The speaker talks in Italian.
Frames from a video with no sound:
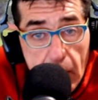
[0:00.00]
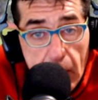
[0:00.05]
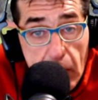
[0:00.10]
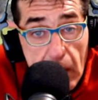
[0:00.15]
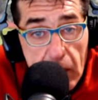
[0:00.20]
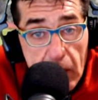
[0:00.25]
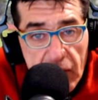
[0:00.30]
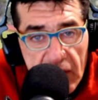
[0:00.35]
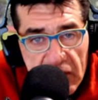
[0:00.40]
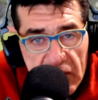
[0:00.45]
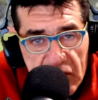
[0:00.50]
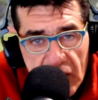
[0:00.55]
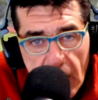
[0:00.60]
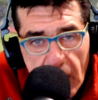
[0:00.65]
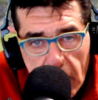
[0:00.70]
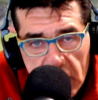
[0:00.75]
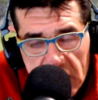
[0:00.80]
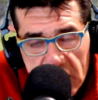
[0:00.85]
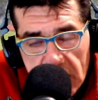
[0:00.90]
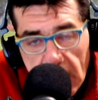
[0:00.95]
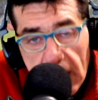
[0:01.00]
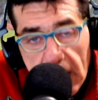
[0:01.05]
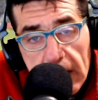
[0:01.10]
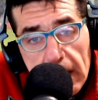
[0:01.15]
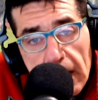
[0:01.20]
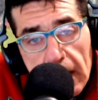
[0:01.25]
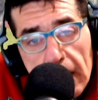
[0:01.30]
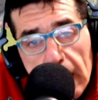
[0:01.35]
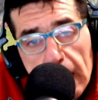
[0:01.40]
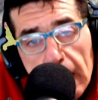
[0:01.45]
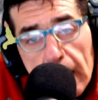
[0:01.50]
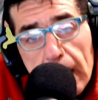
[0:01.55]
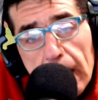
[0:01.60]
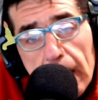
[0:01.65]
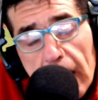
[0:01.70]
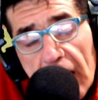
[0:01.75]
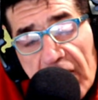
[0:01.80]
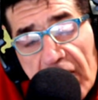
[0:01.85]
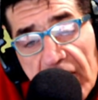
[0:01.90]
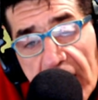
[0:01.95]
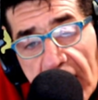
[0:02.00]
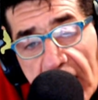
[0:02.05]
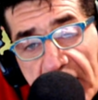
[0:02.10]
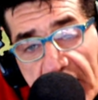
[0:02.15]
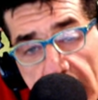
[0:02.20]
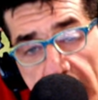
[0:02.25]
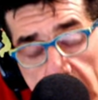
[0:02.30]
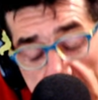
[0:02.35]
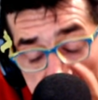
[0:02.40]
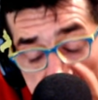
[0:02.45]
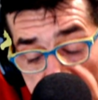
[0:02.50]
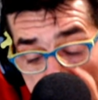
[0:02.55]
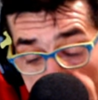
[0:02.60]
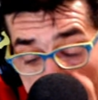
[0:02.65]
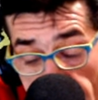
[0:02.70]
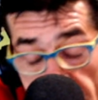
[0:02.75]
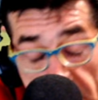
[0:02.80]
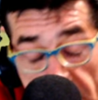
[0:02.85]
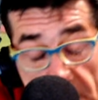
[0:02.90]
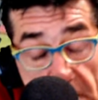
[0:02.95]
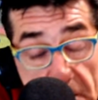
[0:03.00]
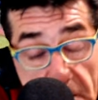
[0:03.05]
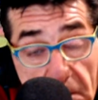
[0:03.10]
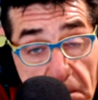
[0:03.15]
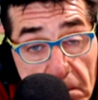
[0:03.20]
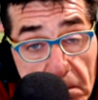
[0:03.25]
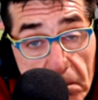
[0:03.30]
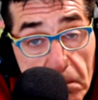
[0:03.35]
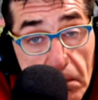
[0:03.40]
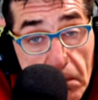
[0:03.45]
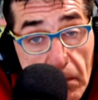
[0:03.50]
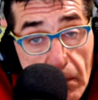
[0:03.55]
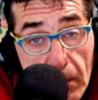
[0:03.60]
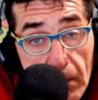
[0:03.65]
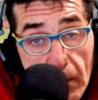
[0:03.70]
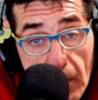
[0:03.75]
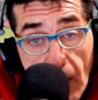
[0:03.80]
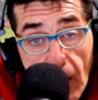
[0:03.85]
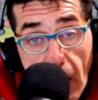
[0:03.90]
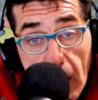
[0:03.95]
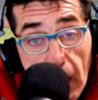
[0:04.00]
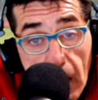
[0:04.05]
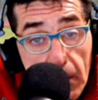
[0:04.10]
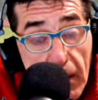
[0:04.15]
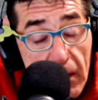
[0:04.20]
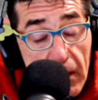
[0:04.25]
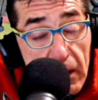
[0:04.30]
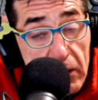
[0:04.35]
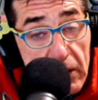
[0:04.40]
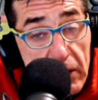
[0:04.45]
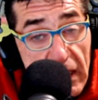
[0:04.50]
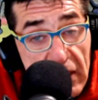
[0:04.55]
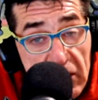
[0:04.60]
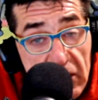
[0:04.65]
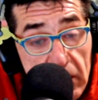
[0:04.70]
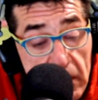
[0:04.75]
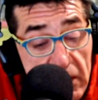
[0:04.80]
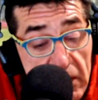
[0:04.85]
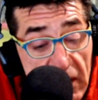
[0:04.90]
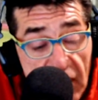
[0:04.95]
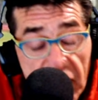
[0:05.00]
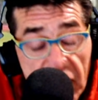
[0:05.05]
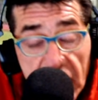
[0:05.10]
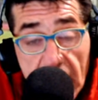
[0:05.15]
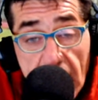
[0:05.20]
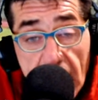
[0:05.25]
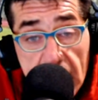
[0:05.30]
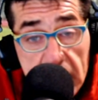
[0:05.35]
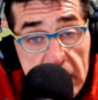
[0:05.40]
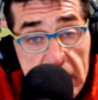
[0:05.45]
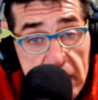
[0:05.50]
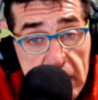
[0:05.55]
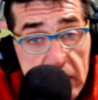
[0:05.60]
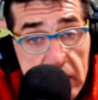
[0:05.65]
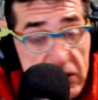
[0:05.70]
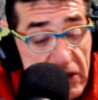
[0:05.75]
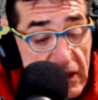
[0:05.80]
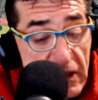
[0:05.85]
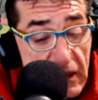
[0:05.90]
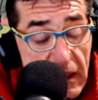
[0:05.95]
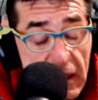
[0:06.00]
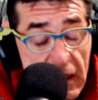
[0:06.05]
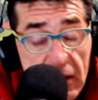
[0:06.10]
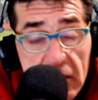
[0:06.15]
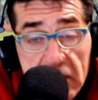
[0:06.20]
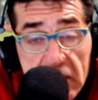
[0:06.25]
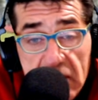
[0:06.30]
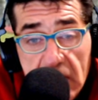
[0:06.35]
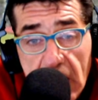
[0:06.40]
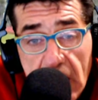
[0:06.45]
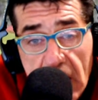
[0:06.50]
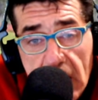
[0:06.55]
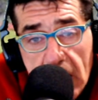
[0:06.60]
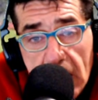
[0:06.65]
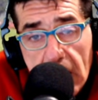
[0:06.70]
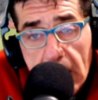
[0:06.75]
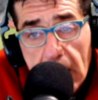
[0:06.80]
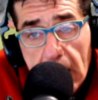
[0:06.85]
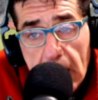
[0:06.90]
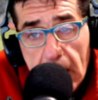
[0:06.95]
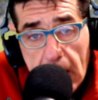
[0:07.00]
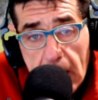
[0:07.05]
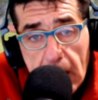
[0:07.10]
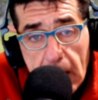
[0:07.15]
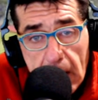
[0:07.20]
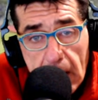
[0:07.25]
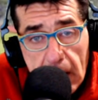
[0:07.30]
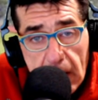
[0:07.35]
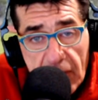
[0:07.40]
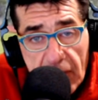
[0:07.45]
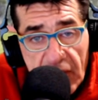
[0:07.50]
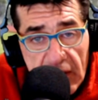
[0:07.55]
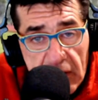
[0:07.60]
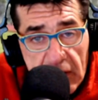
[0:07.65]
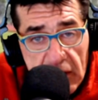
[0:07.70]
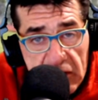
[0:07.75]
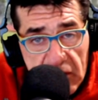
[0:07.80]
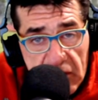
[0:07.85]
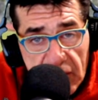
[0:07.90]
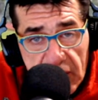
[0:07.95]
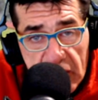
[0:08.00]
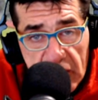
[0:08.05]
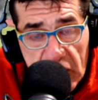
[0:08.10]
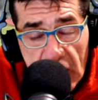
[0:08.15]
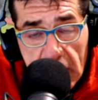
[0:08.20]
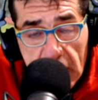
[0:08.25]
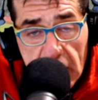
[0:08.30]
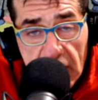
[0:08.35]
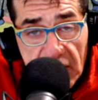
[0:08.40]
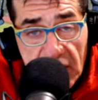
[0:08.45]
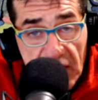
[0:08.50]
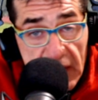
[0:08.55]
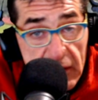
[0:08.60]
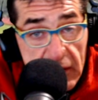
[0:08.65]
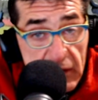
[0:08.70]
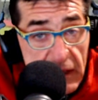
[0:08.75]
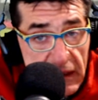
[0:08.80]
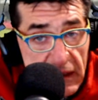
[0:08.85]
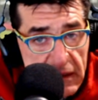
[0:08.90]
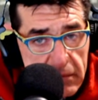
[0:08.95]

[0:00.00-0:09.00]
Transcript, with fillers: Quello facciamo, insomma. E via via così. A me hanno detto, mi hanno telefonato, ho sentito, insomma, eh, infatti io sto facendo il video,